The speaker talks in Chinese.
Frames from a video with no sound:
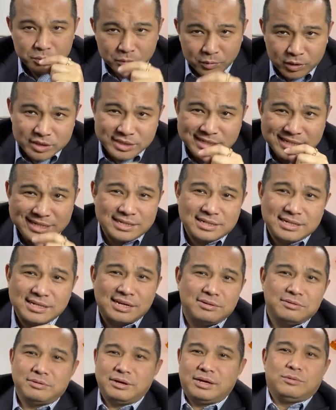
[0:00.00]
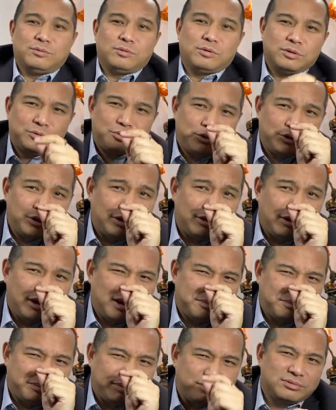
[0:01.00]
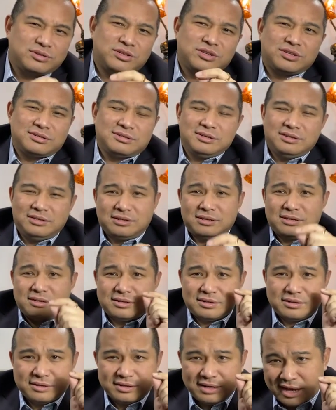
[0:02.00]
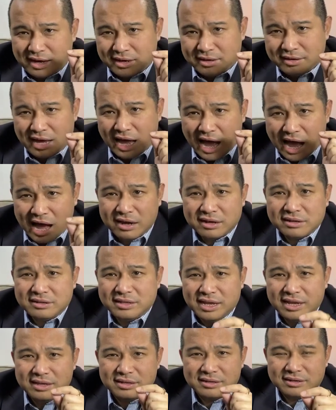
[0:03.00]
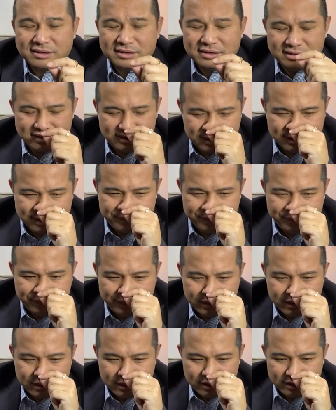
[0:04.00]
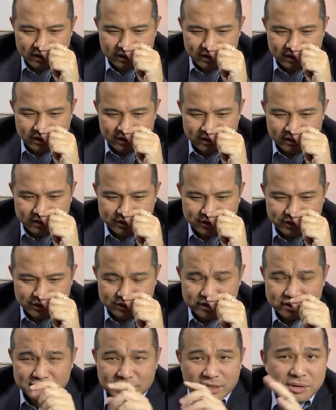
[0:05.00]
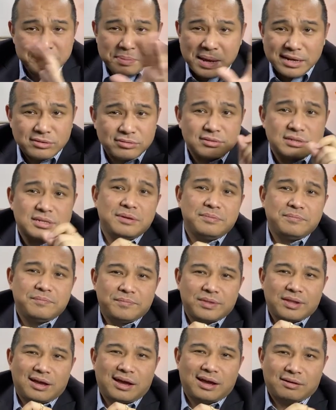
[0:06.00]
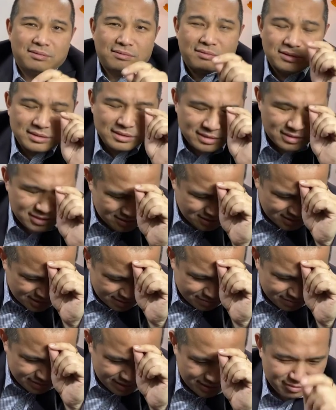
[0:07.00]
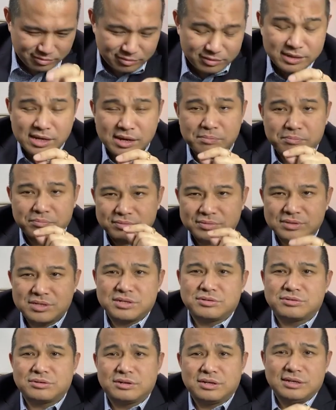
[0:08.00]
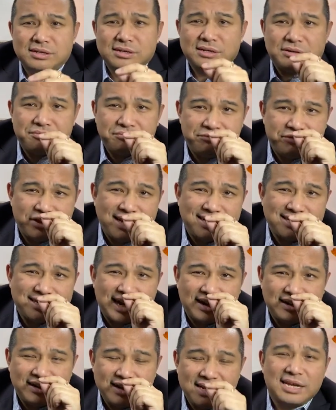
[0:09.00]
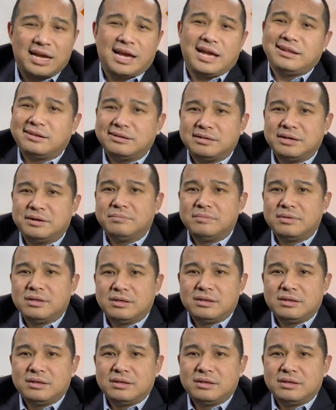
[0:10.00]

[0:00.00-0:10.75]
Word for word: 我自认为我绝对不是一个行内的一个，呃，就是科班出身啊。我自认为我也不是说一个非常厉害的人，